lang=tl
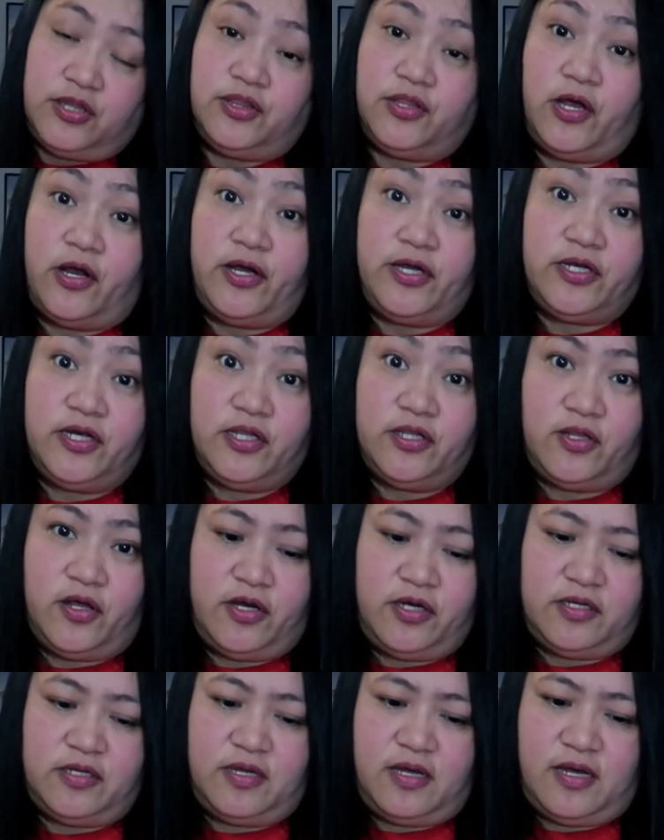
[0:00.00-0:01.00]
dark na
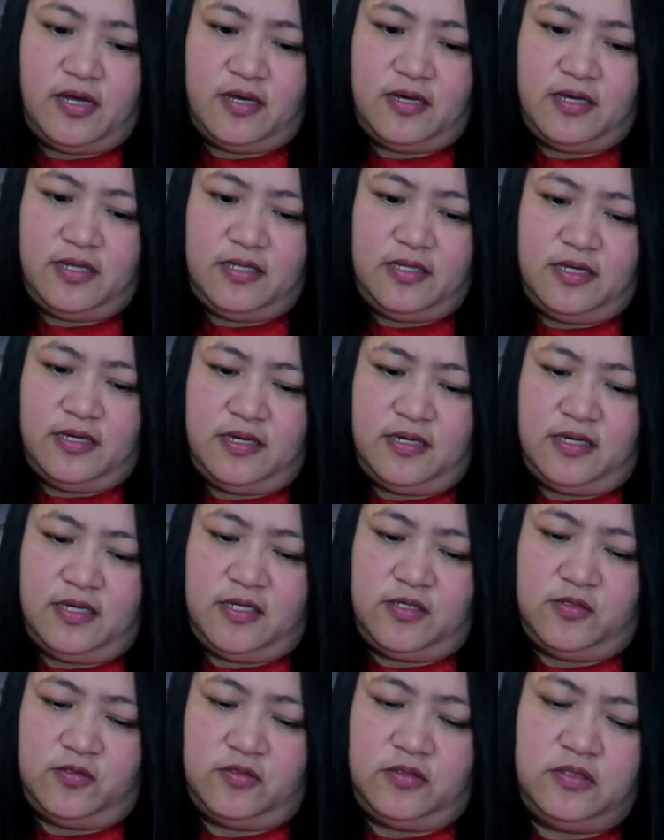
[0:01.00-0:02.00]
dark nga ang kanyang
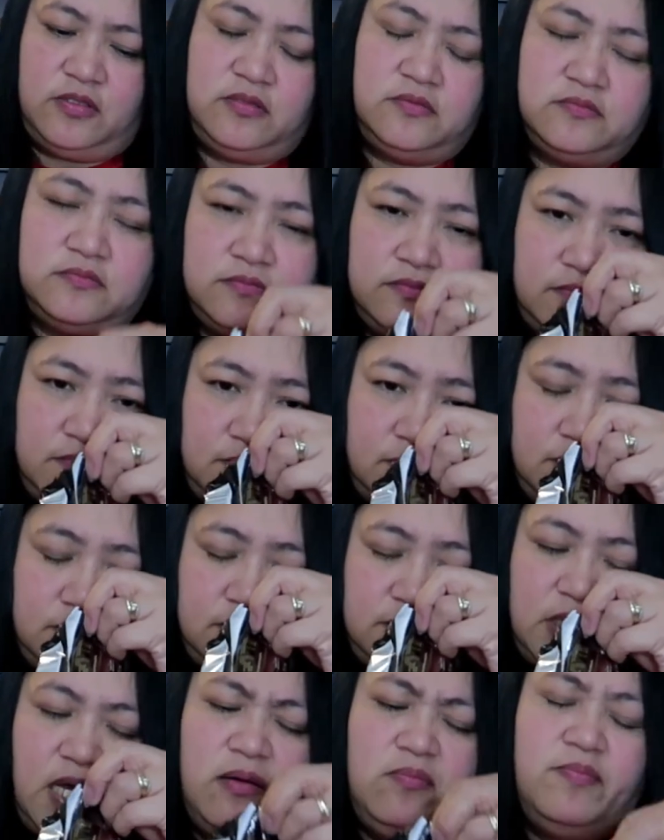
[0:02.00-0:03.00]
ano.
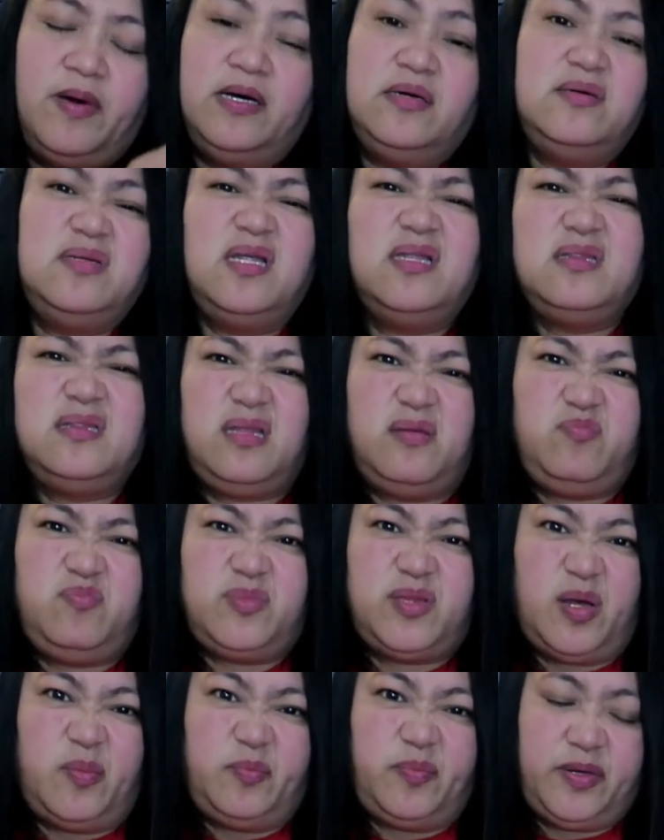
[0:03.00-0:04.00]
Ang bango ng
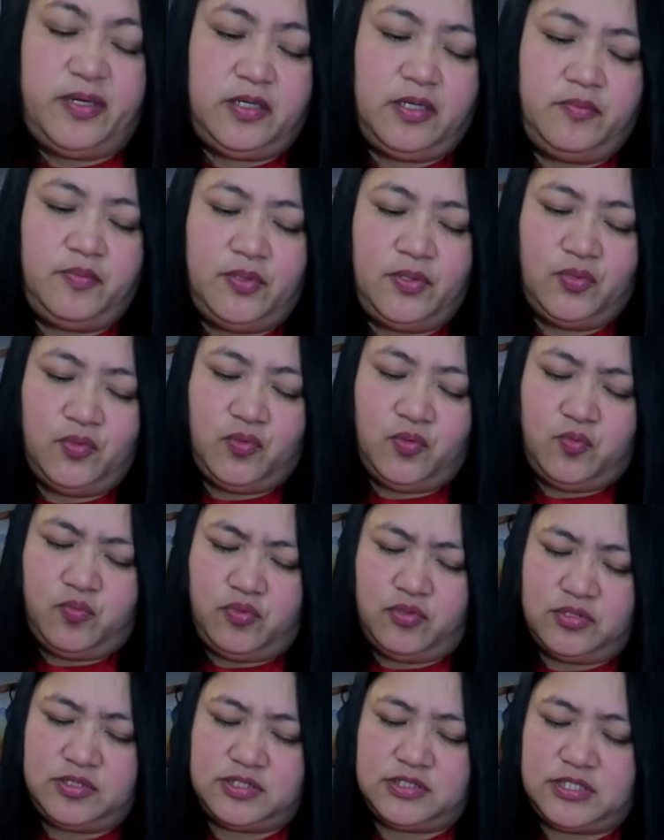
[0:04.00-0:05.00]
timtang pagka
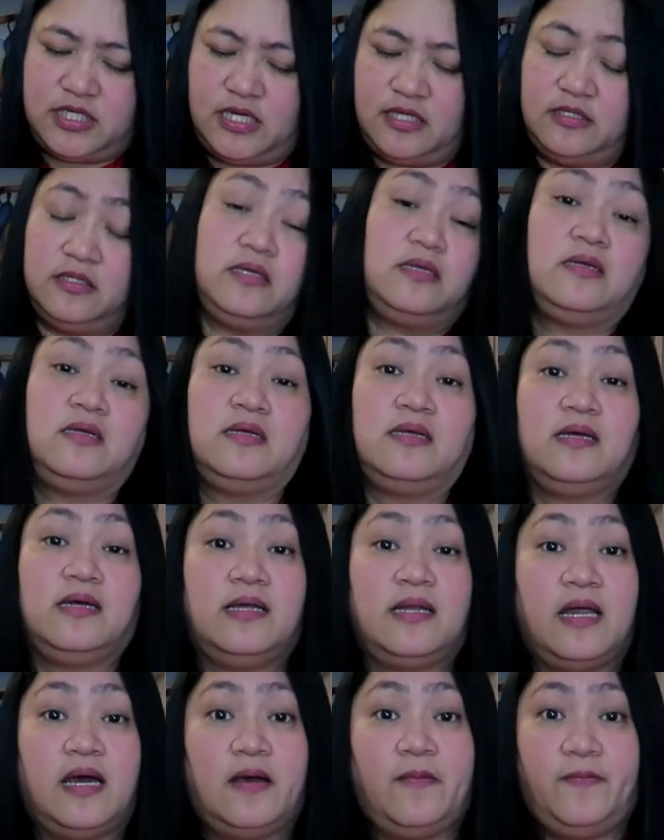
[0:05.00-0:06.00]
binubuksan.
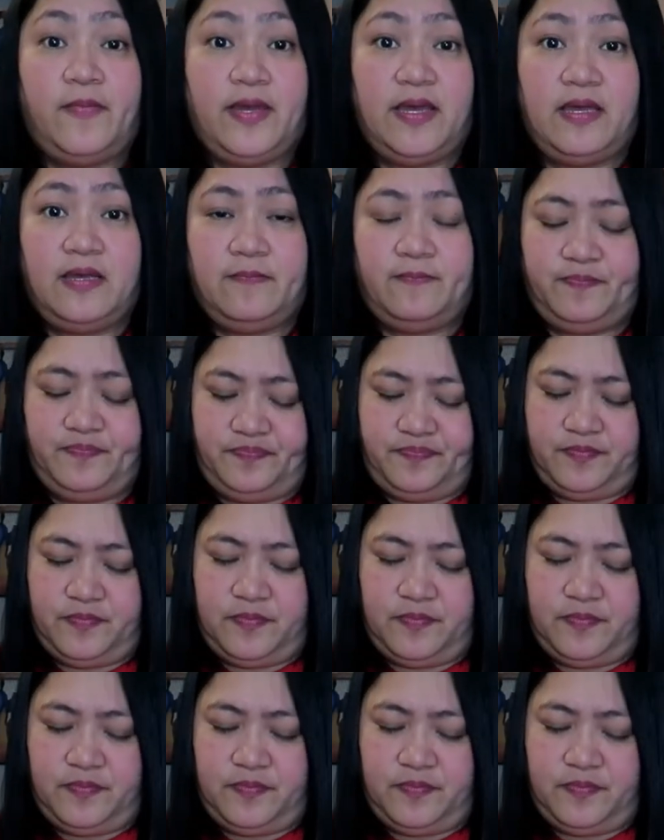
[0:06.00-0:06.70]
Grabe. Grabe.